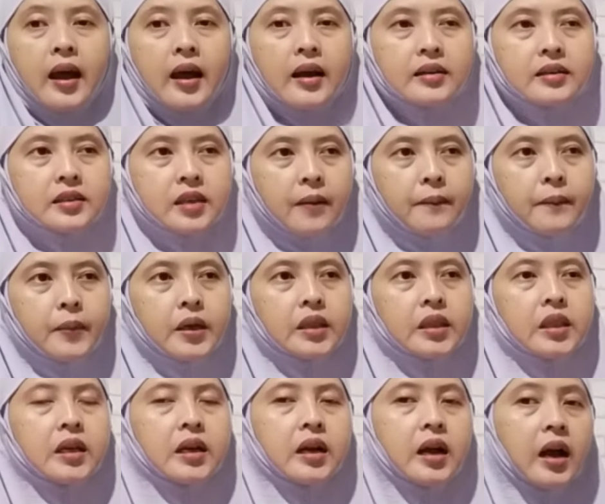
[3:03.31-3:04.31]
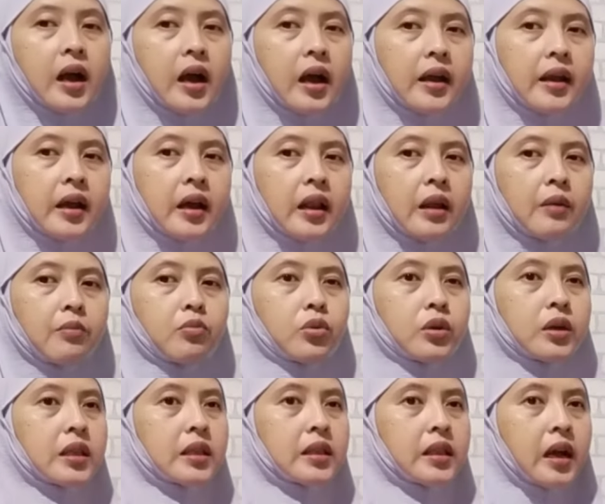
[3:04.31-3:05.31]
asam ketika lambung
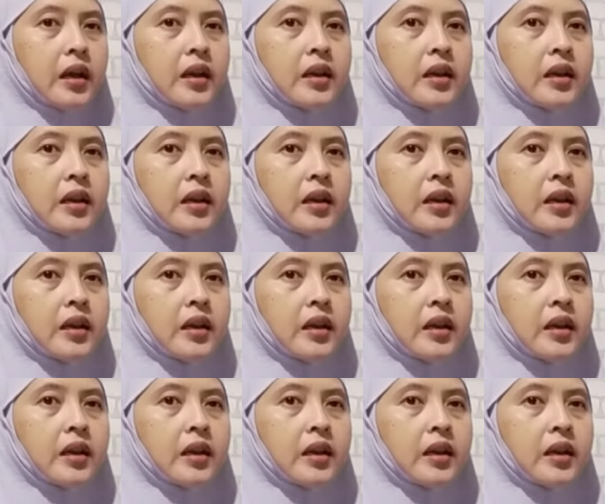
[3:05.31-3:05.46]
kita